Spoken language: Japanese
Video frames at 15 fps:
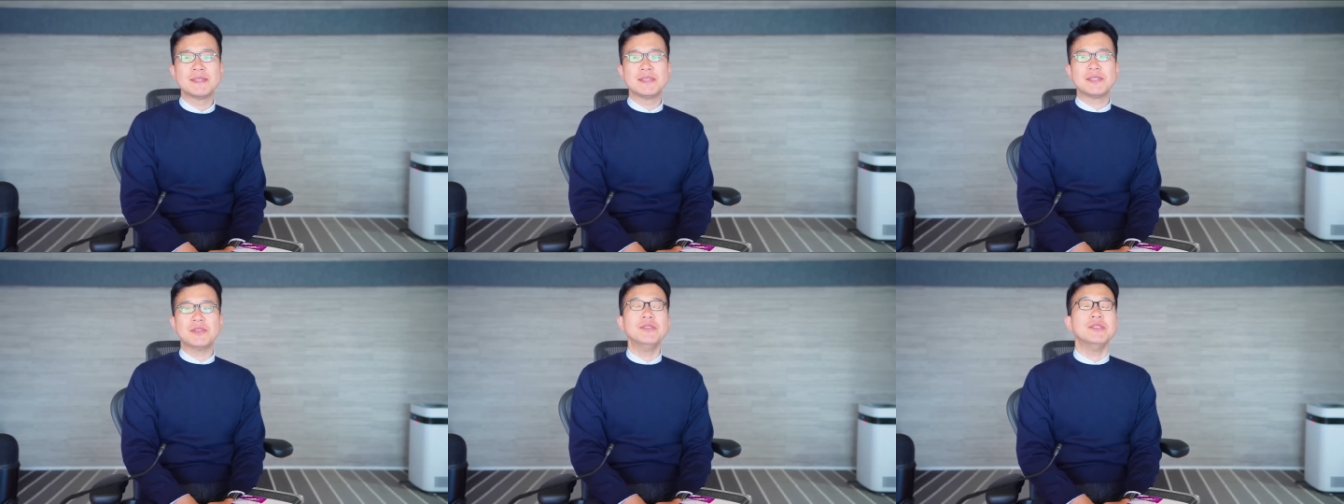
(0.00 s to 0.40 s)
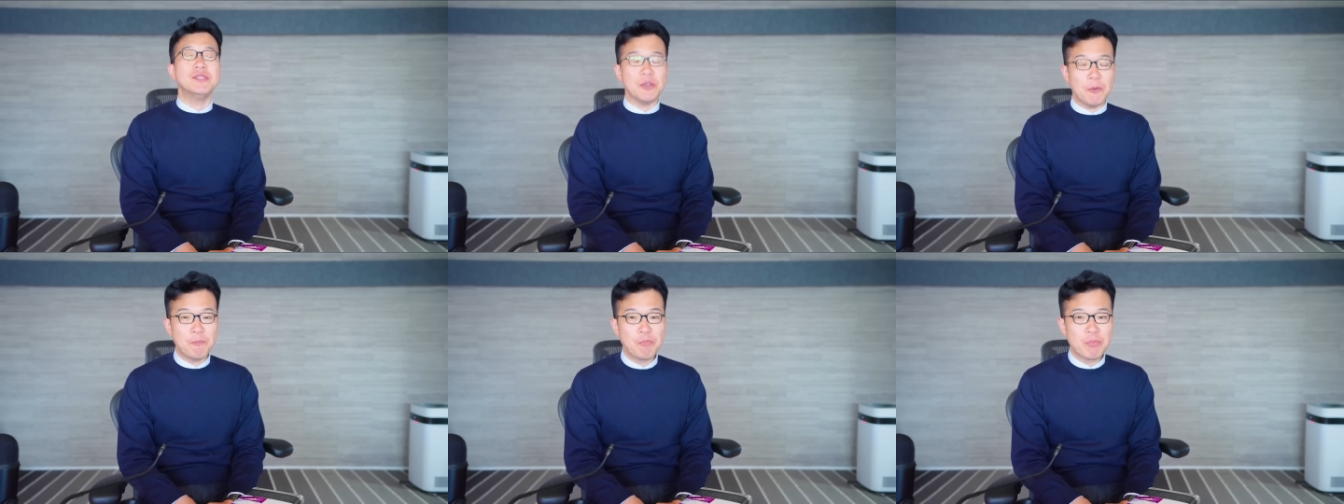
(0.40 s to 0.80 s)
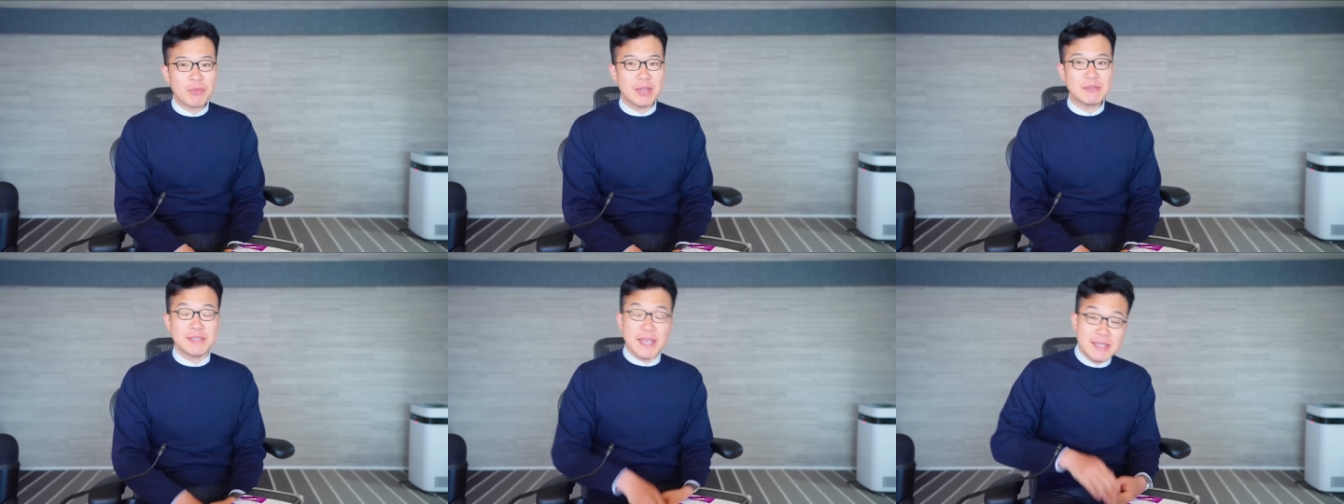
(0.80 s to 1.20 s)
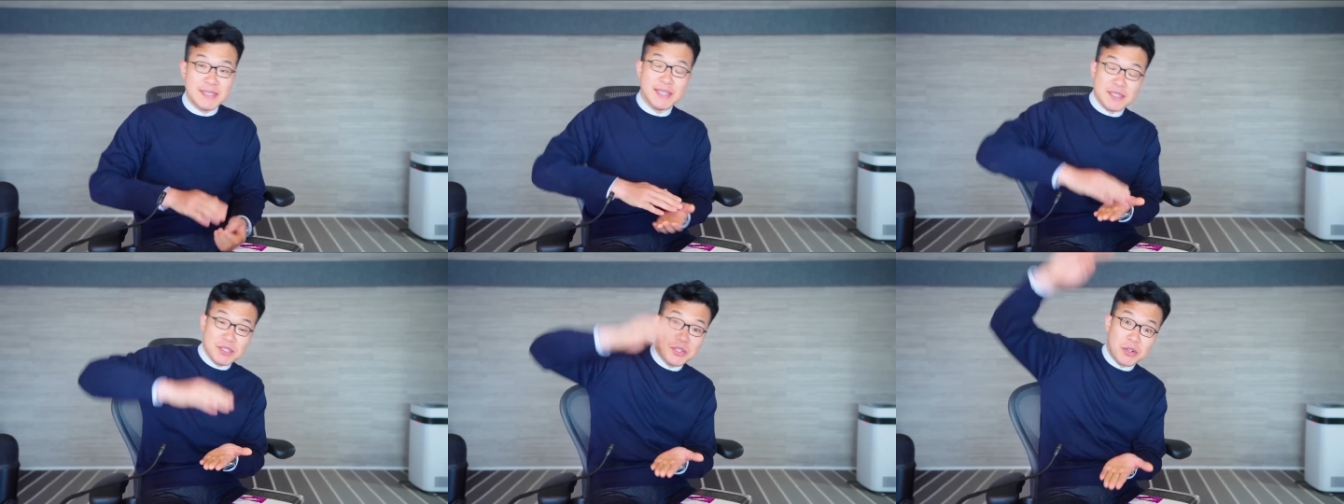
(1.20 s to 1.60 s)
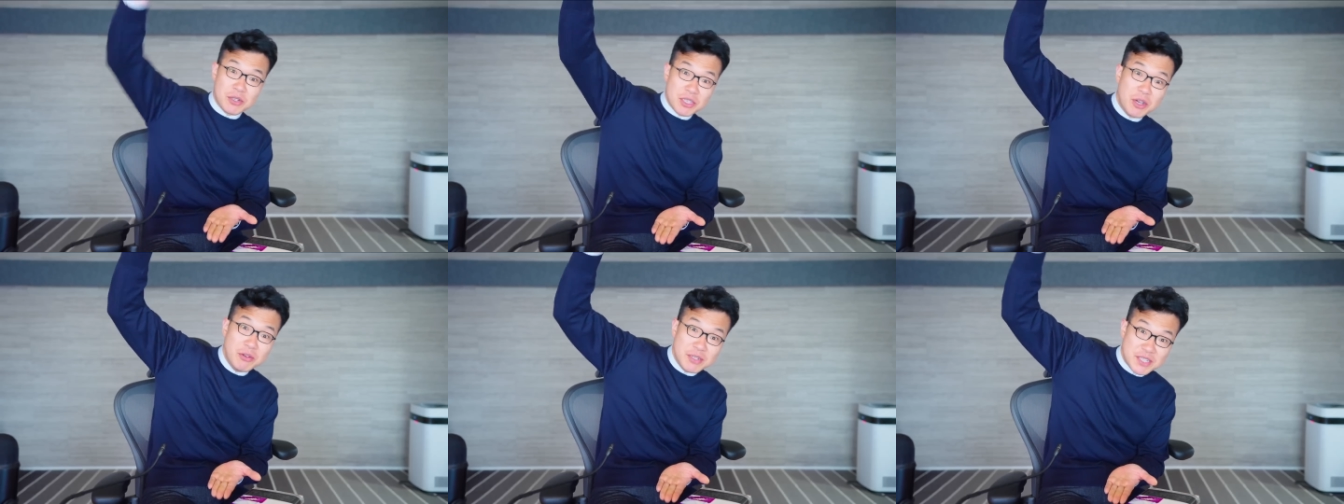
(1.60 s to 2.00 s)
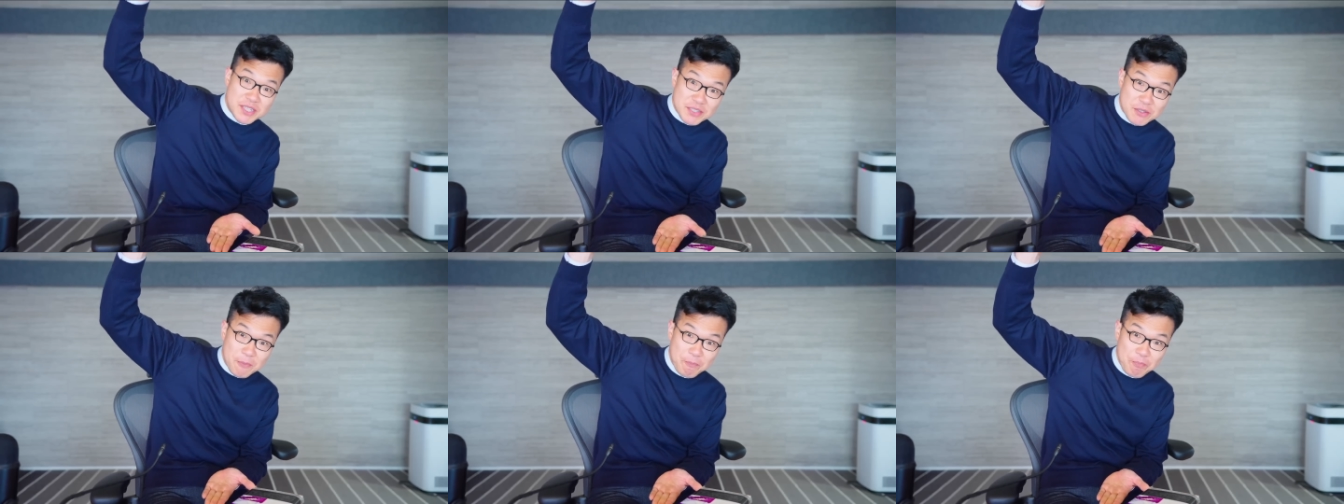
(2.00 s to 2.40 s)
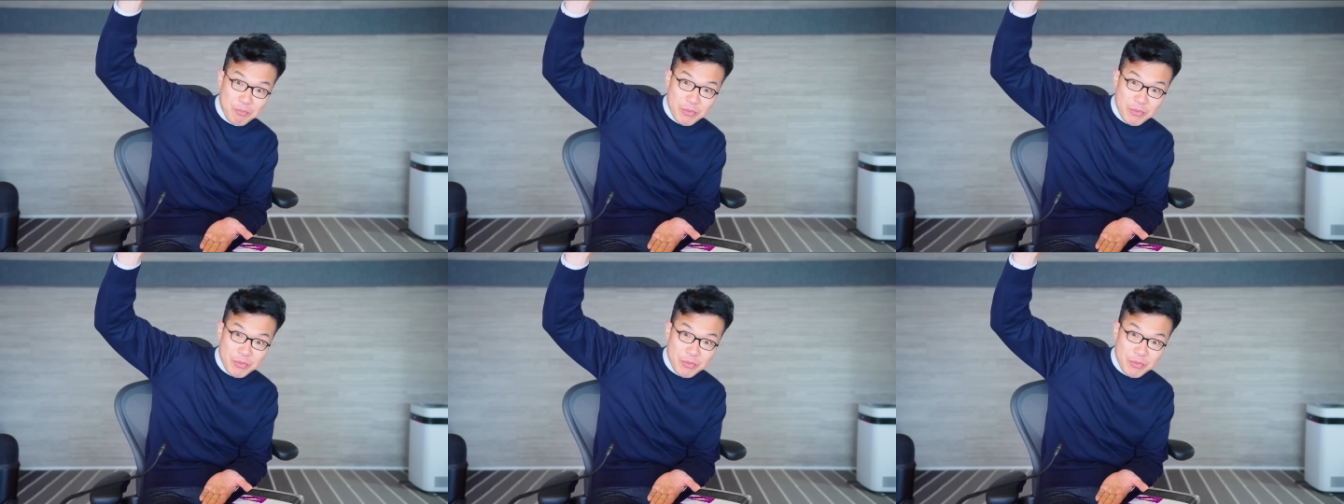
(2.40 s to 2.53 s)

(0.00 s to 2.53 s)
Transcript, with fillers: すごいんですよ。積雪量日本一ですよ。